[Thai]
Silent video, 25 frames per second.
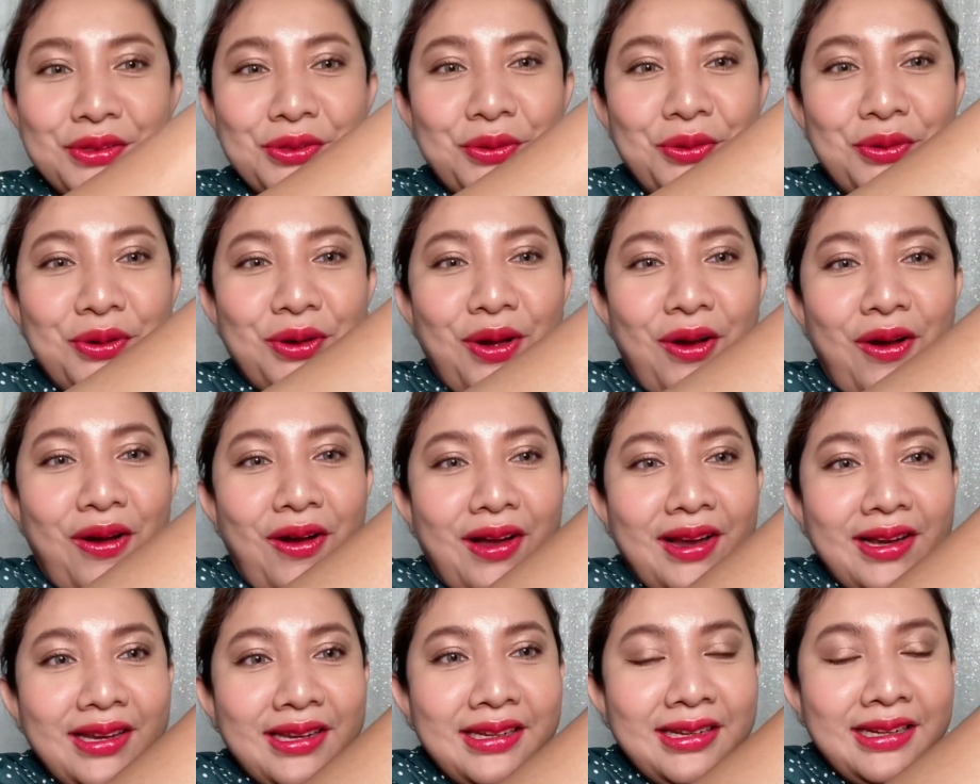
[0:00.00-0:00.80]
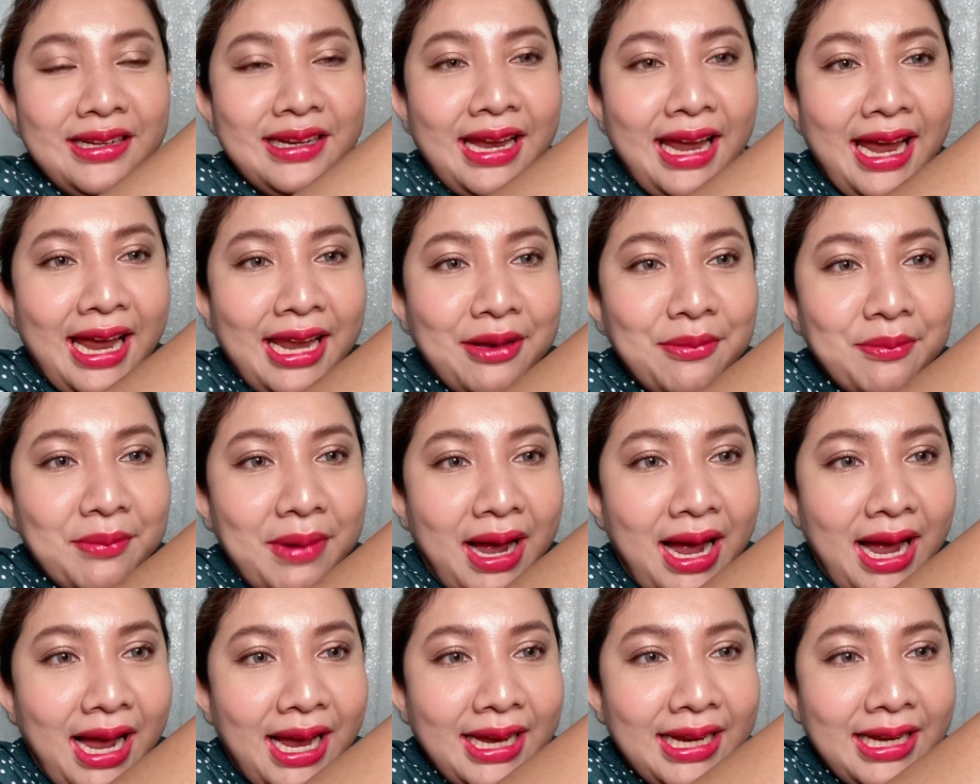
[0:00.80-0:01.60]
ทุกคนเห็นไหม
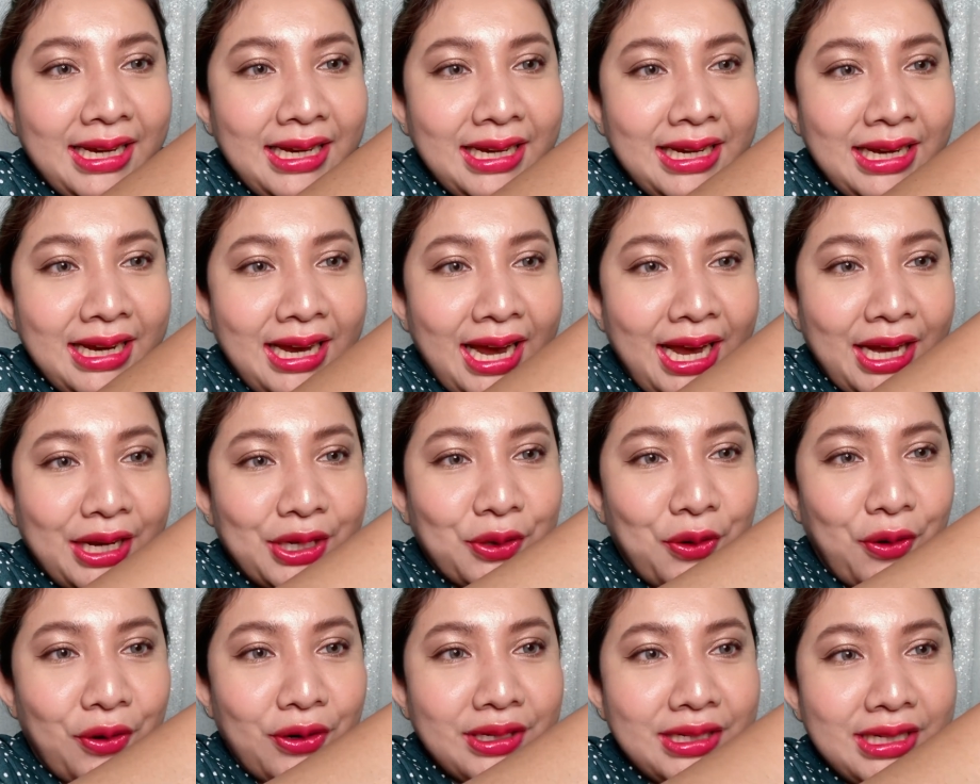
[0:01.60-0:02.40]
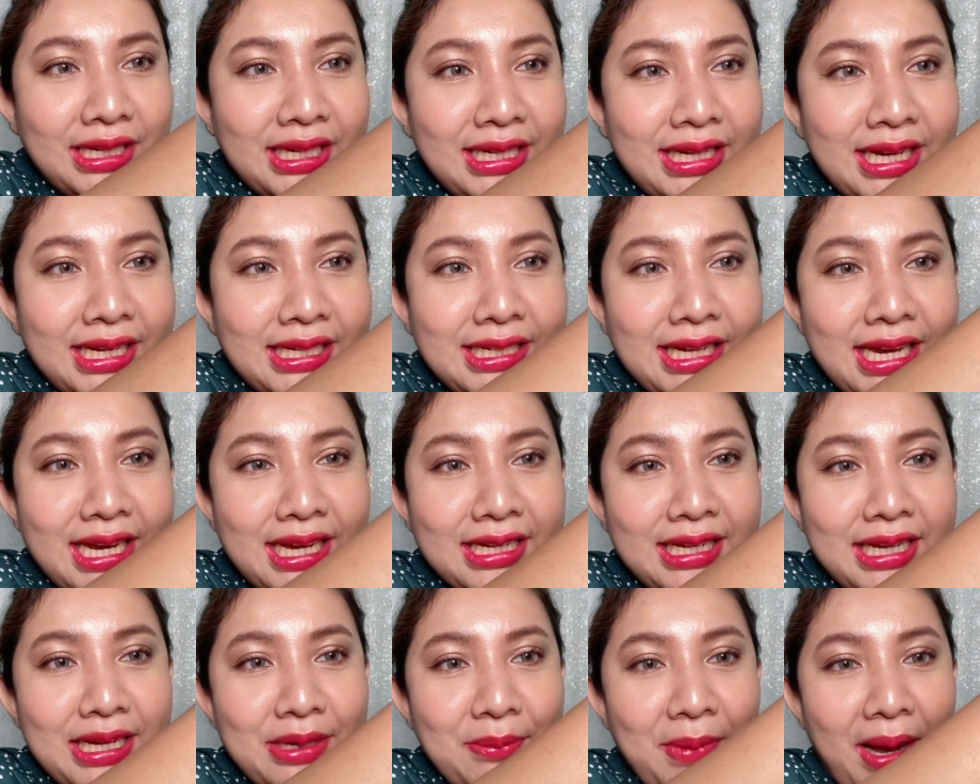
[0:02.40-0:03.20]
เห็นคนที่หยิกๆ
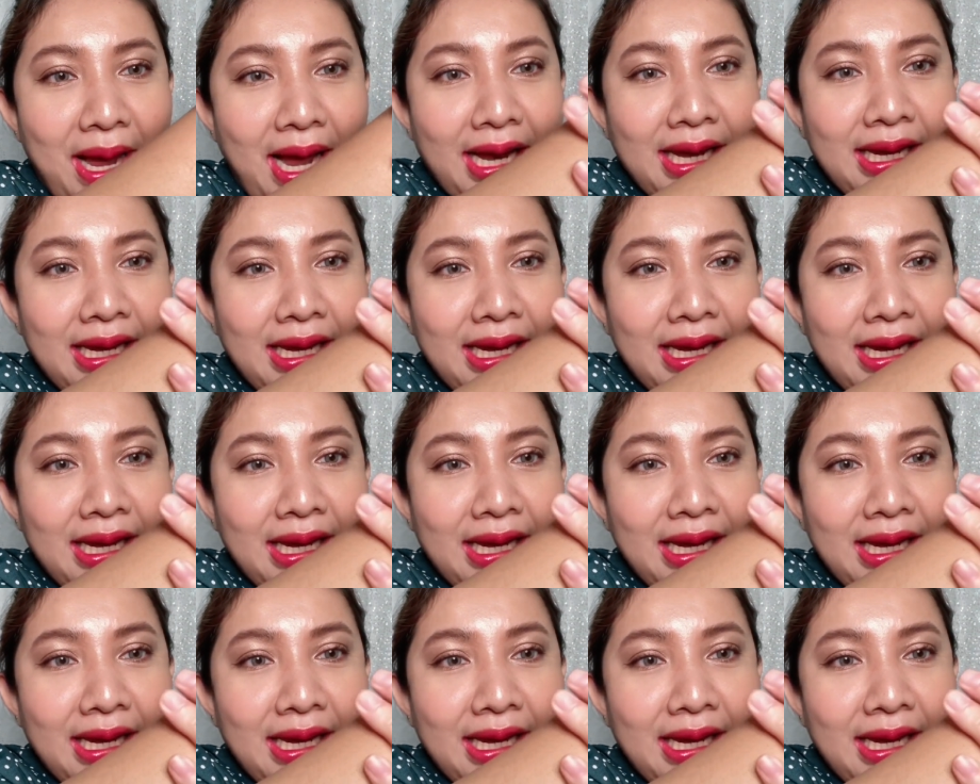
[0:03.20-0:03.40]
นี่ไหม